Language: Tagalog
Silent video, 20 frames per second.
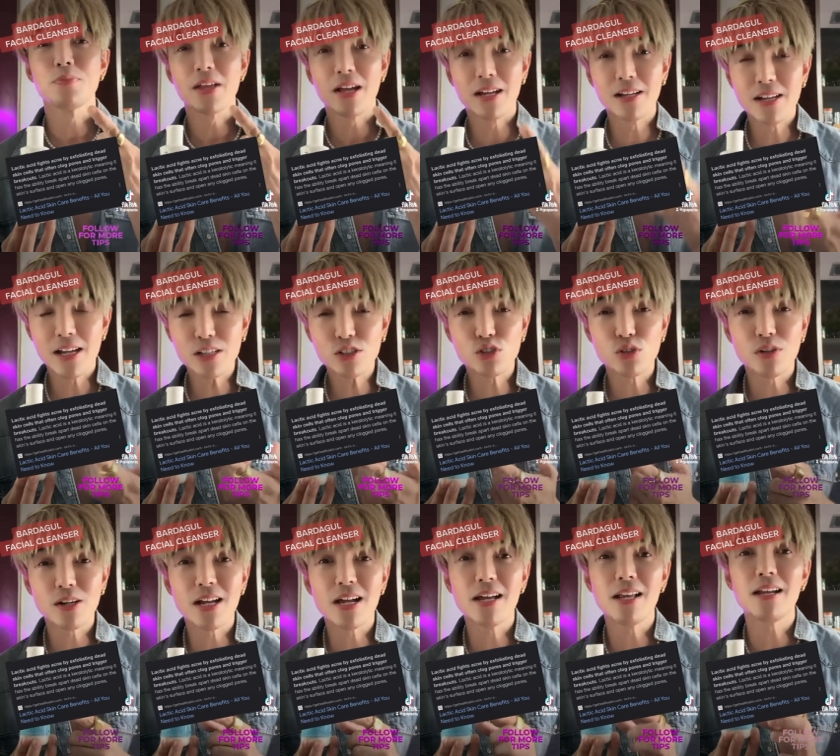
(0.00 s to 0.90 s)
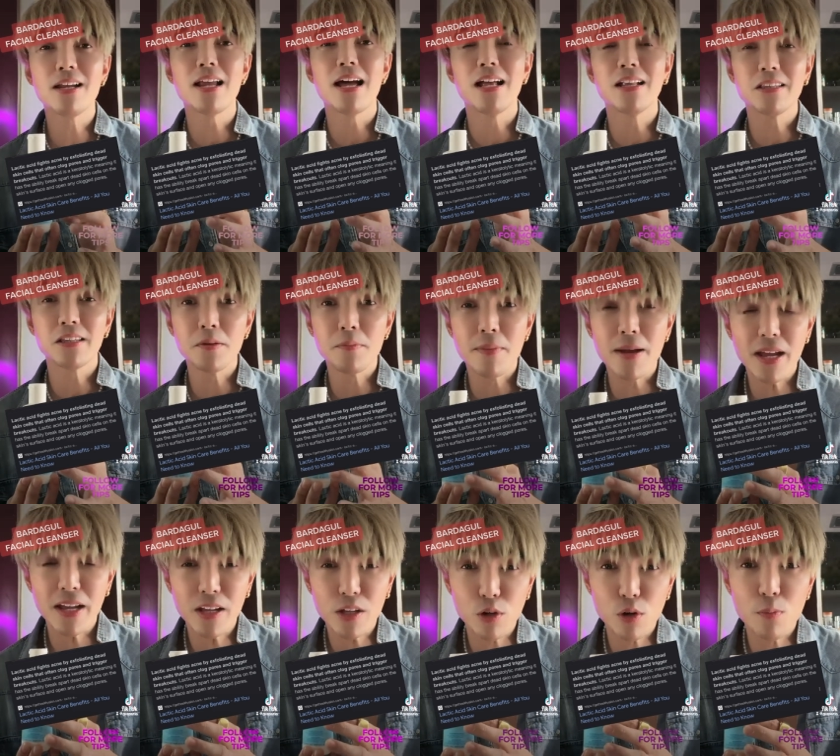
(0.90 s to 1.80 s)
a natural
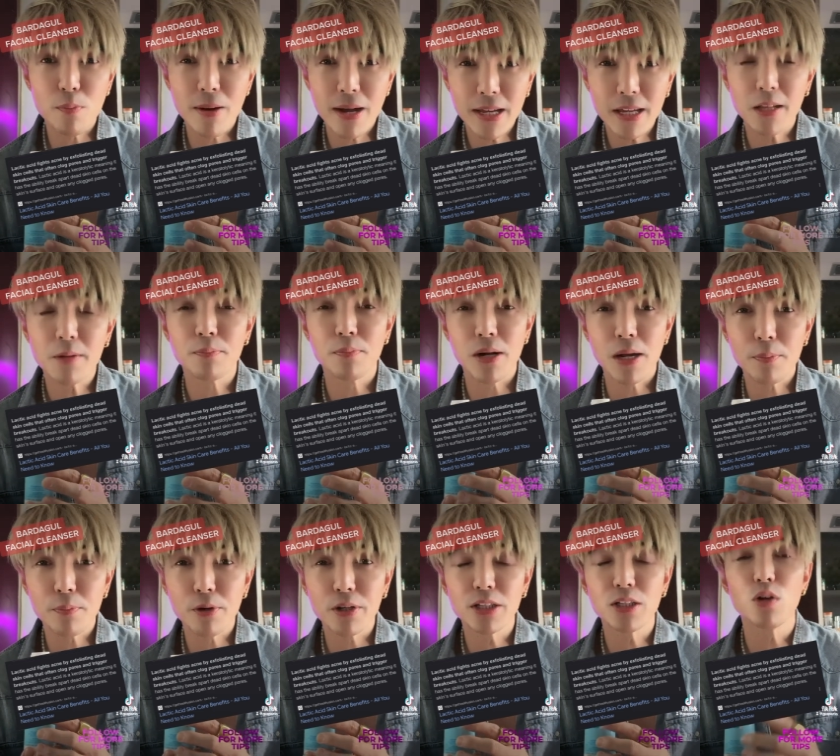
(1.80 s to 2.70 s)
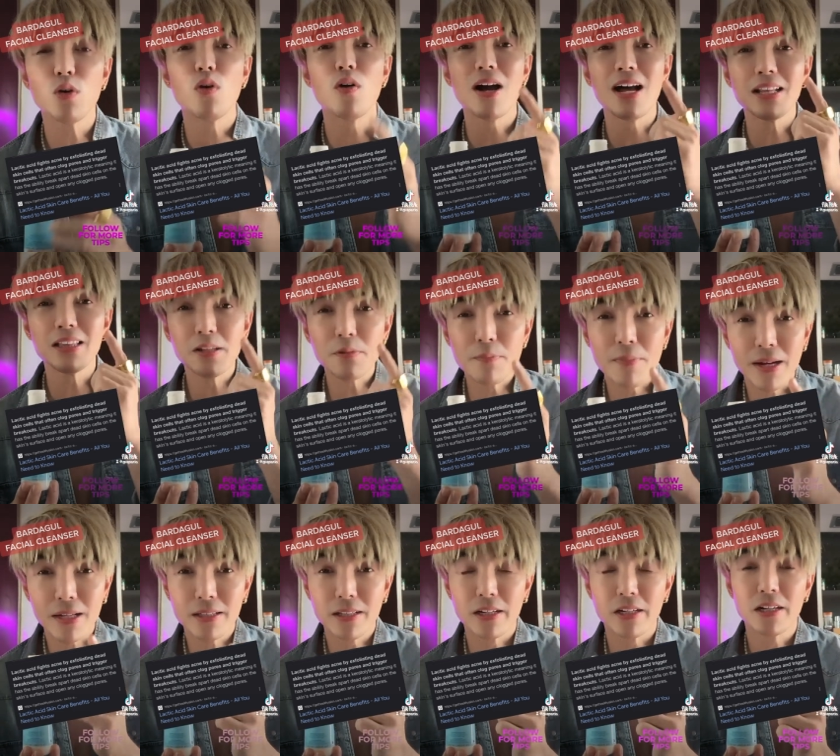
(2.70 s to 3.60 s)
antimicrobial property o
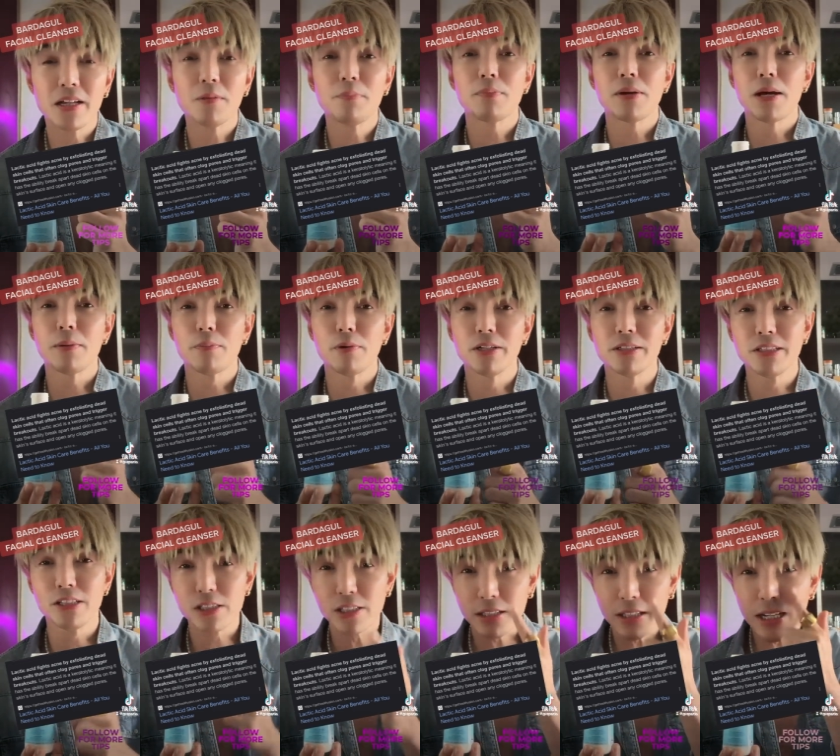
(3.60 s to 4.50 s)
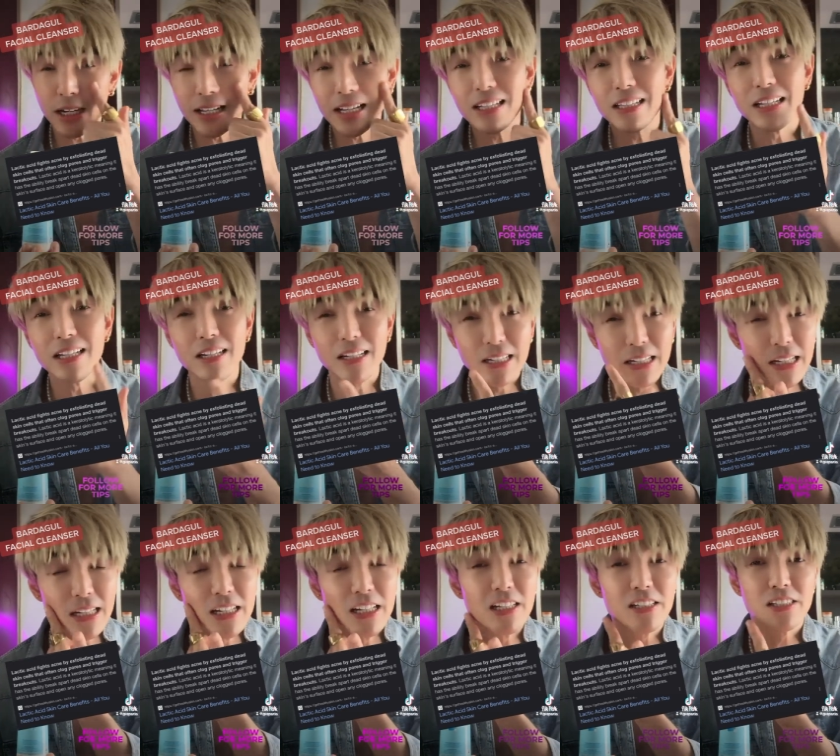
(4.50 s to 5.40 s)
antibacterial property. So talagang
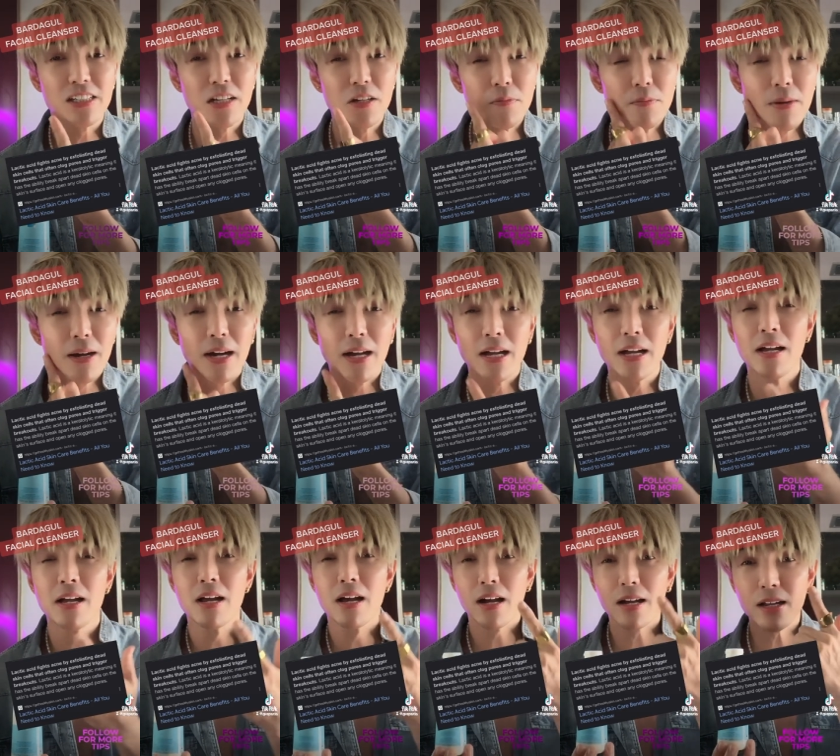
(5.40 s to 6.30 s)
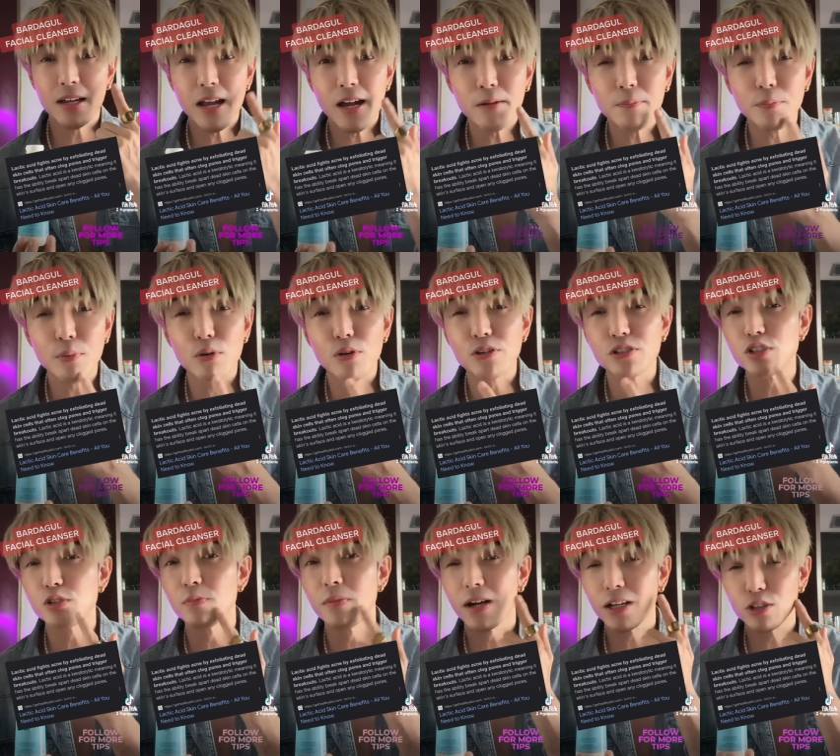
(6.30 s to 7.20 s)
nililinis niya yung mga clogged
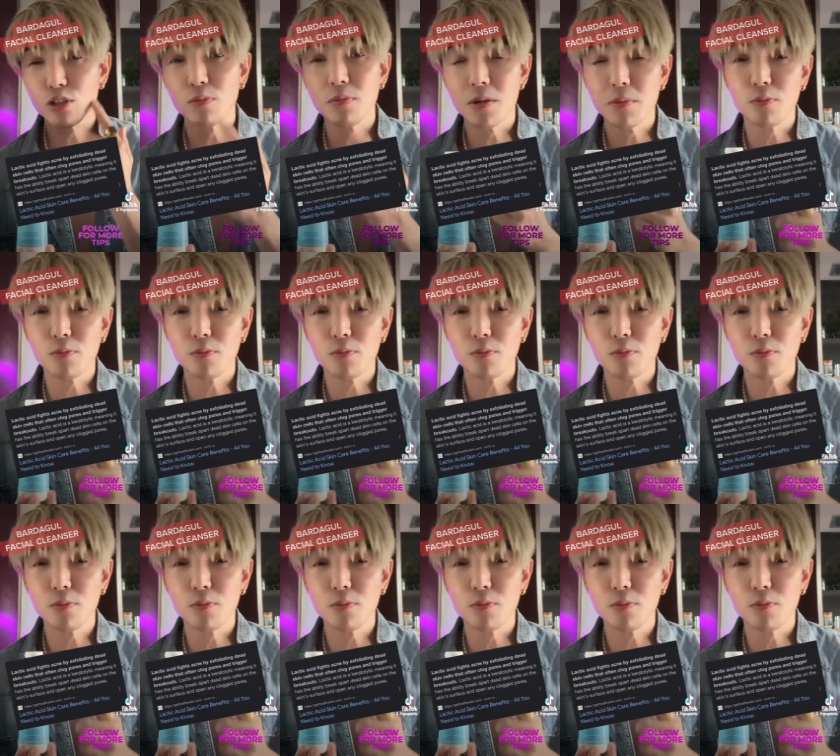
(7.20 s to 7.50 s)
pores, yung mga dumi